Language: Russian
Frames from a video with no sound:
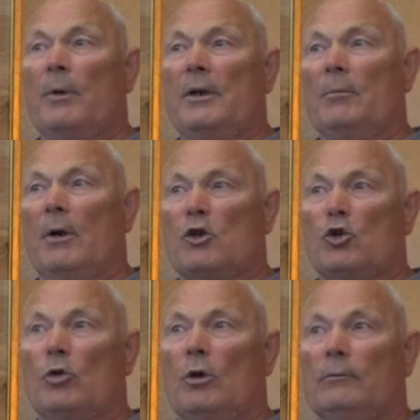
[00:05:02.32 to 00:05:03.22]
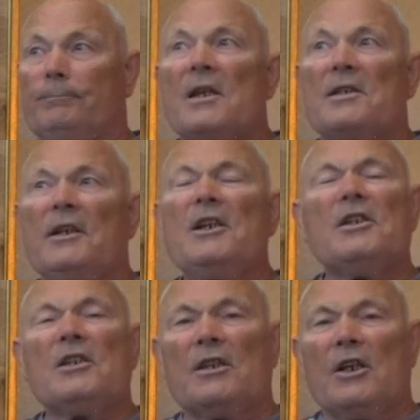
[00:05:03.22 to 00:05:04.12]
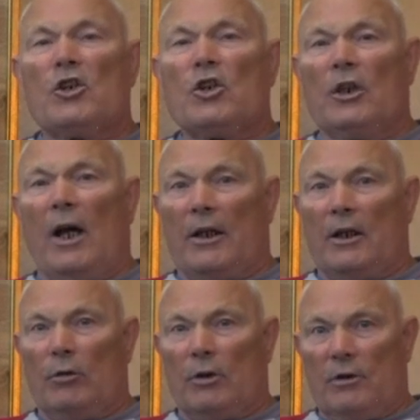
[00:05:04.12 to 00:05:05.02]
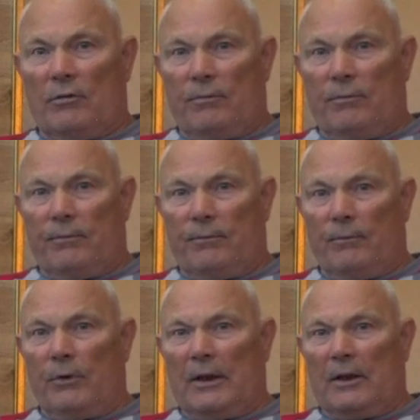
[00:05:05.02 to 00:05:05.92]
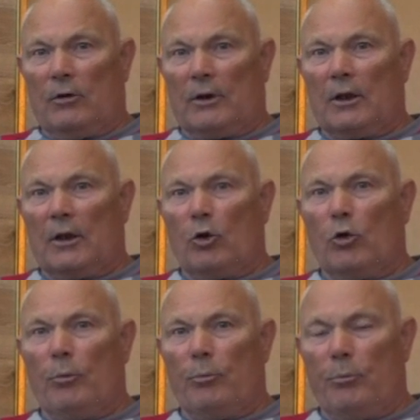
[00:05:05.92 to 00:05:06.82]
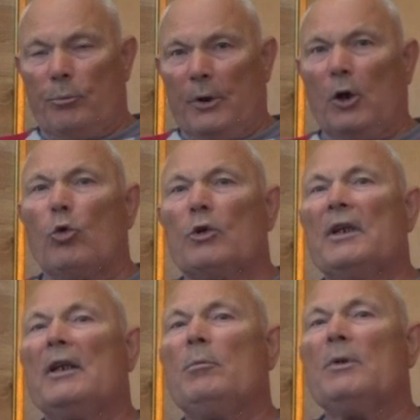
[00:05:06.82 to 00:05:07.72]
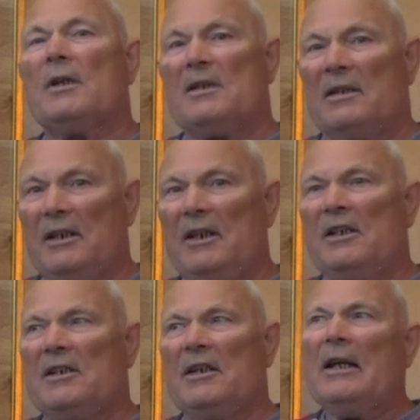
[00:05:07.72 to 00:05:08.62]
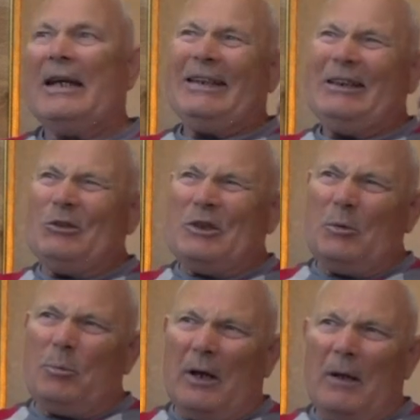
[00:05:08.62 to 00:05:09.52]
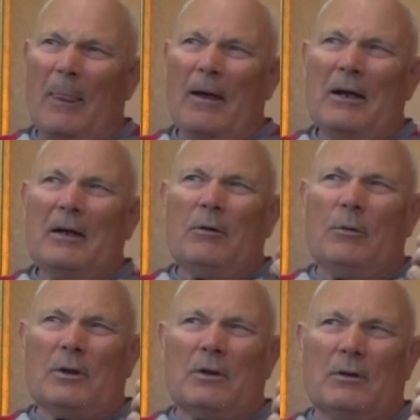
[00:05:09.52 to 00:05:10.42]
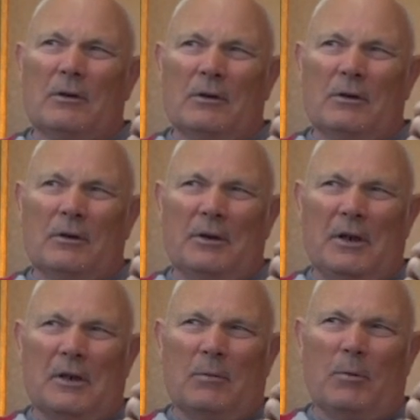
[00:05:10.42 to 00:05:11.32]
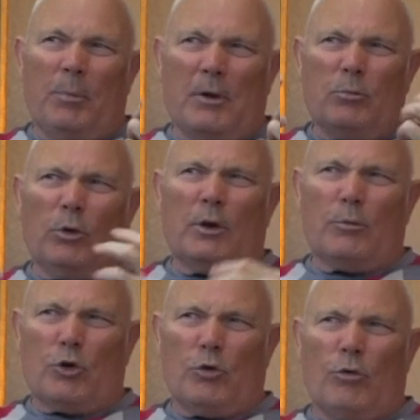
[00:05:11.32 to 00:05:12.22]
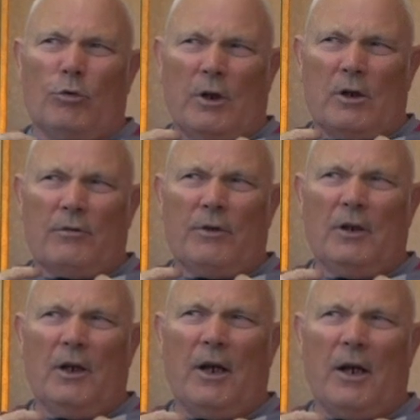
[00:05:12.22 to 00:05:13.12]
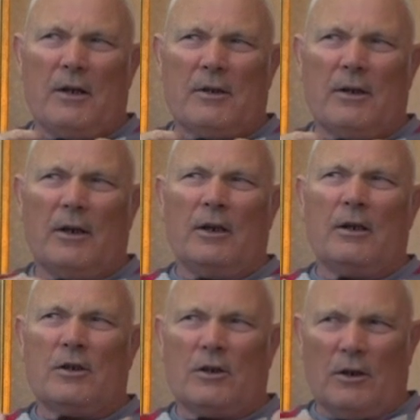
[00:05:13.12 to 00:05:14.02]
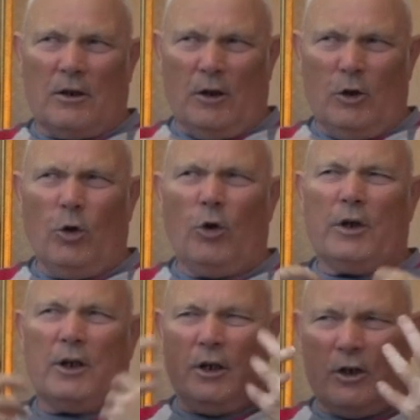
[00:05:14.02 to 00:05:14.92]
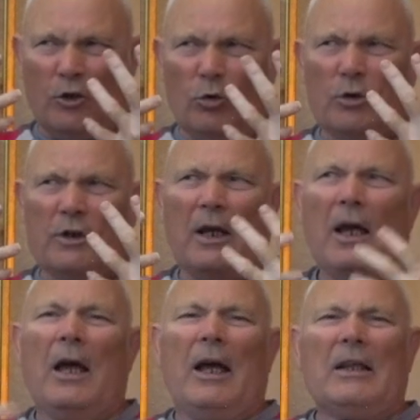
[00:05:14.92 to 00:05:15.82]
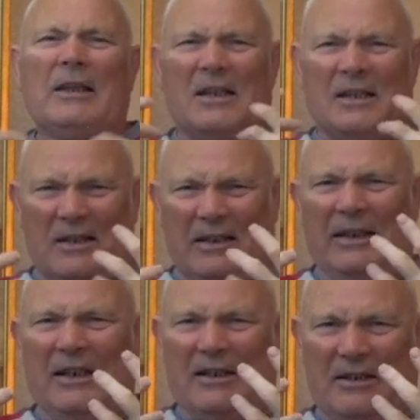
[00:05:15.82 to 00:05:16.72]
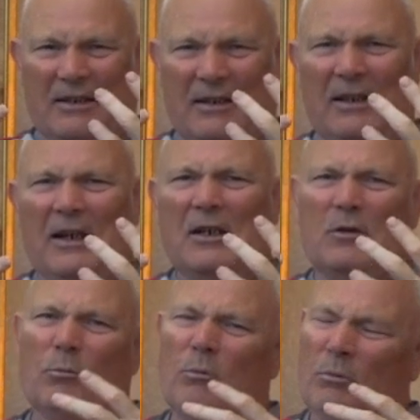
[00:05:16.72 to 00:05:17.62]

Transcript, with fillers: понимать, что слизистые шлаки, вот, вот этой такой природы именно слизи, ну типа вот э, если мы посмотрим, что у нас выделяется из э, легких, из носа, это слизь. Слизь